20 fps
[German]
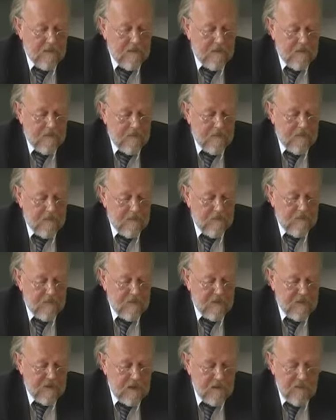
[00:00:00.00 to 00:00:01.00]
Ähm,
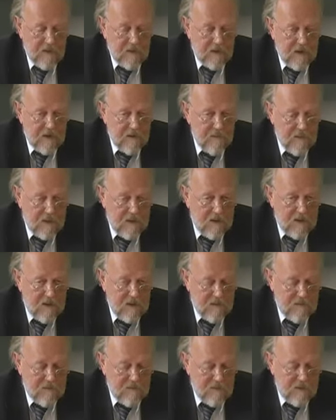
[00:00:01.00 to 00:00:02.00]
der Chemiker erstmal
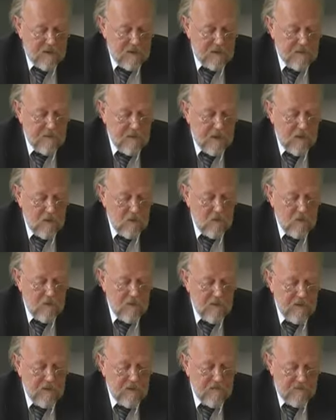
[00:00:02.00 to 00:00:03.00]
ist zunächst mal
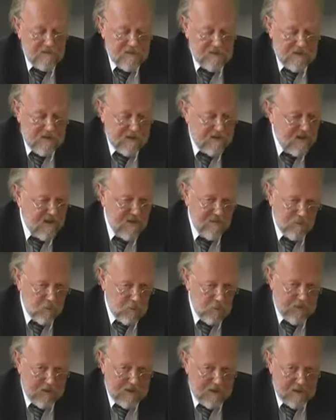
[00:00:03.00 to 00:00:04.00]
ubiquitär, der ist
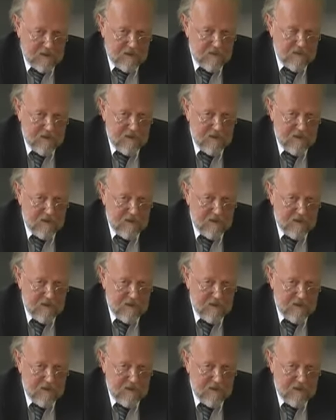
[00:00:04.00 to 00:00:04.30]
überall.